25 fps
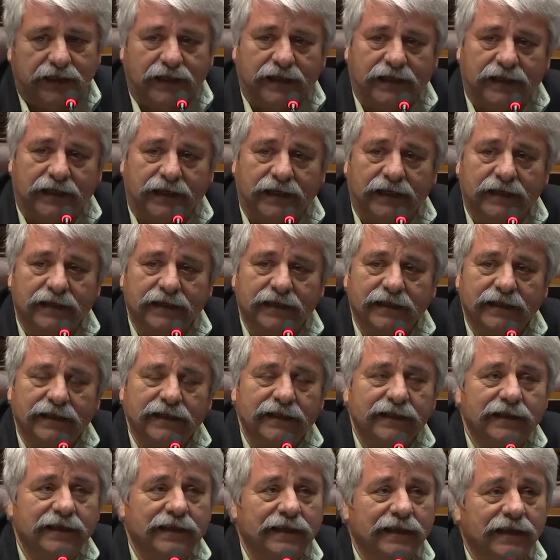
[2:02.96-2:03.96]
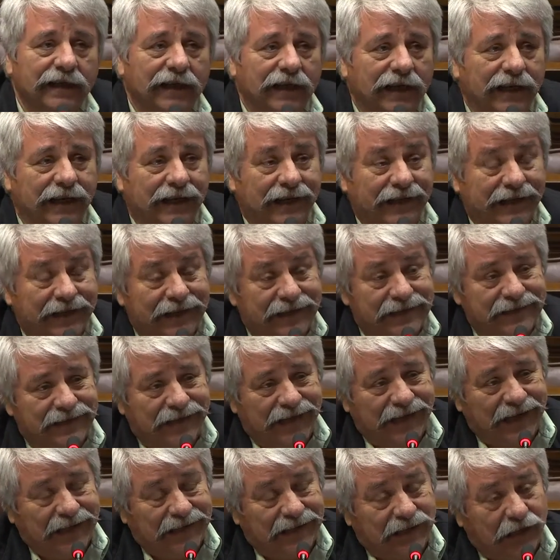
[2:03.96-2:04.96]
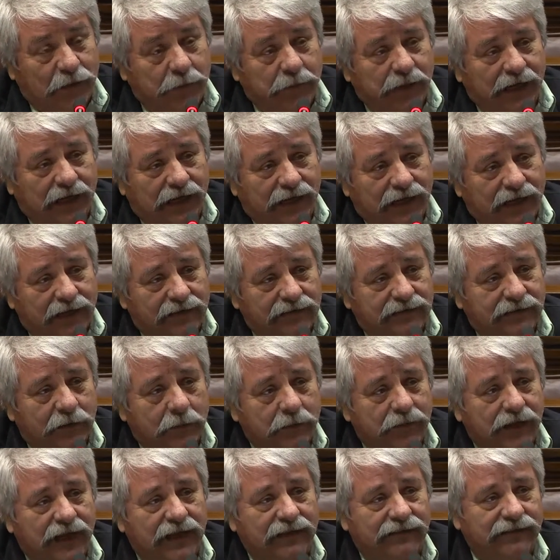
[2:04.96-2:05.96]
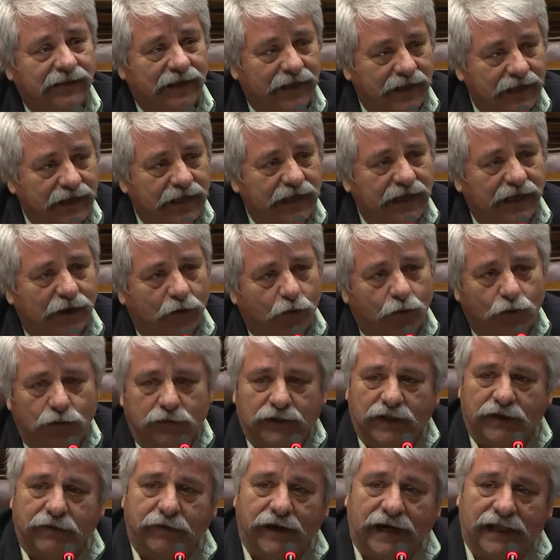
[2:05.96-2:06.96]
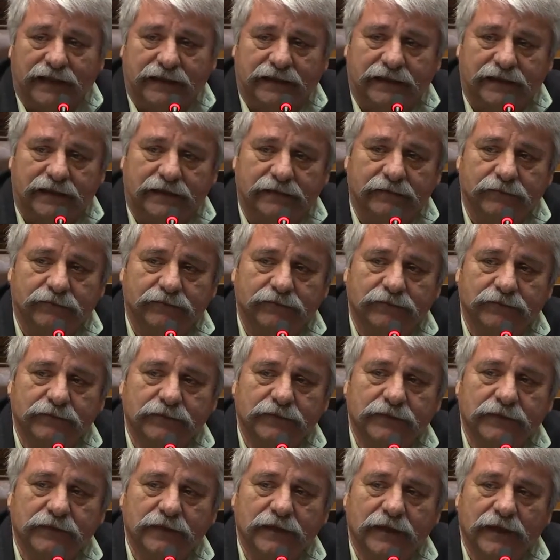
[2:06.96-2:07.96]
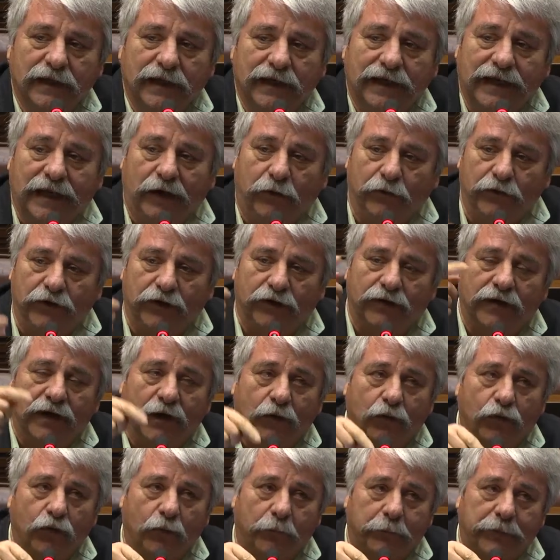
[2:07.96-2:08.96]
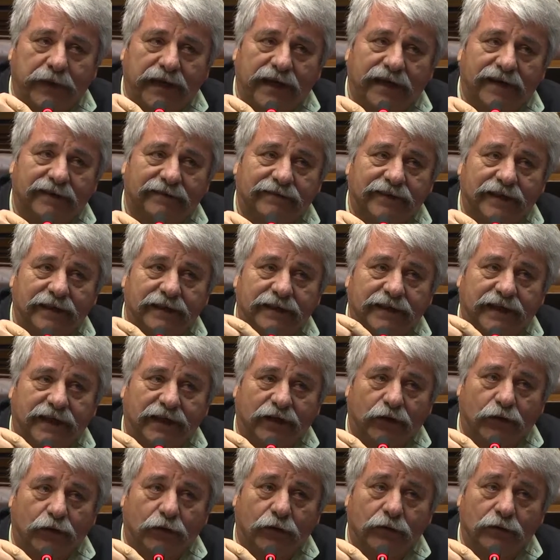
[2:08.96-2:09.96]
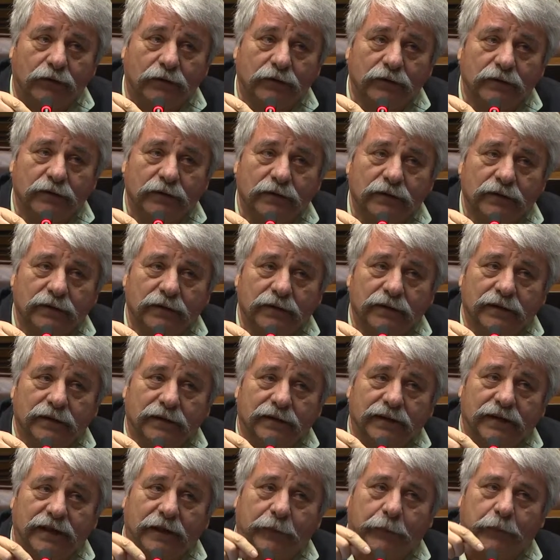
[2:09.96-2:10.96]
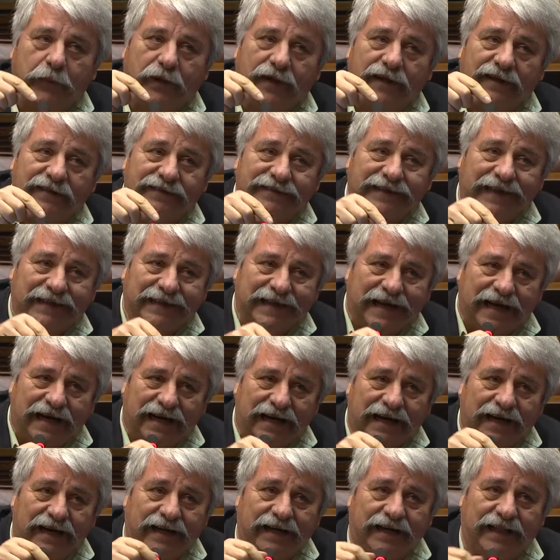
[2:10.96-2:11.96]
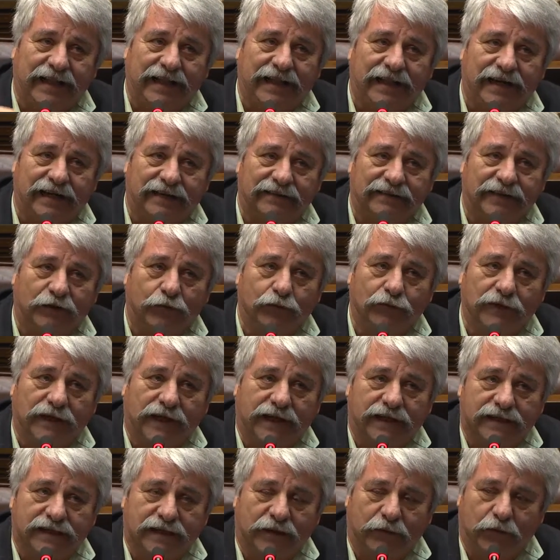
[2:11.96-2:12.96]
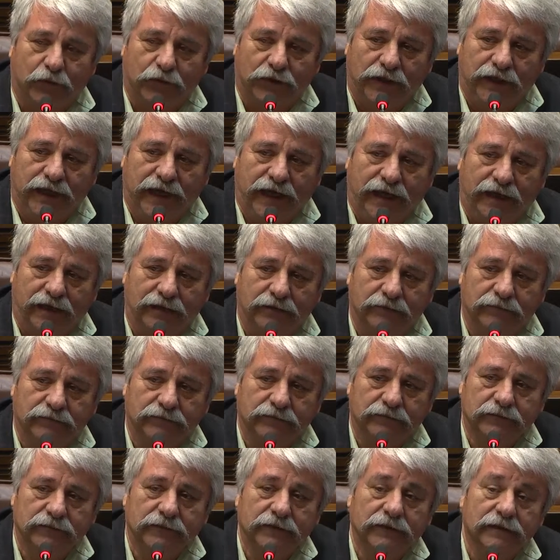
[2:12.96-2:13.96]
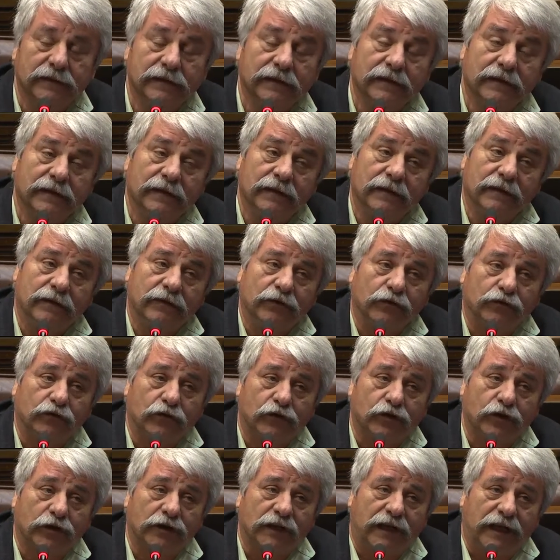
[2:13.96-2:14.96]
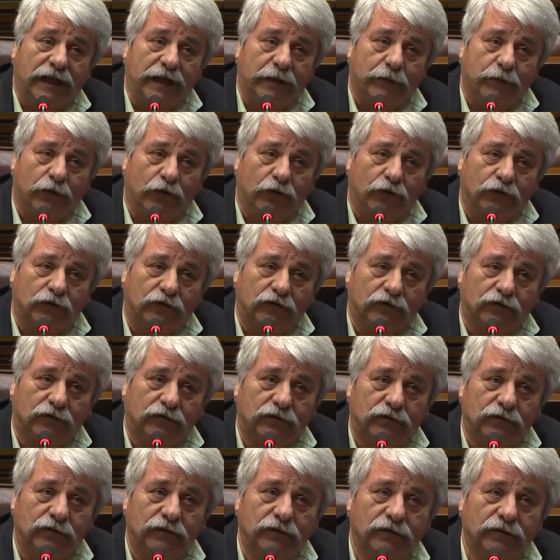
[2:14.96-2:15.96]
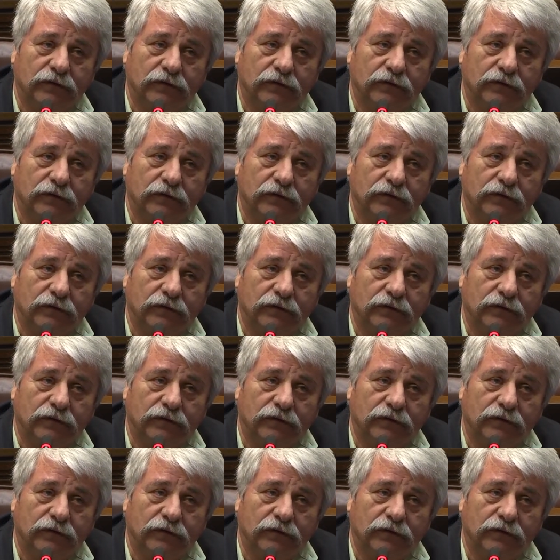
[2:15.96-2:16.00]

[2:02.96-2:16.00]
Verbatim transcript: que la guerra de la Triple Alianza merecería un debate. La Unión Europea se integró después de sanar las heridas de la Segunda Guerra Mundial. Nosotros tenemos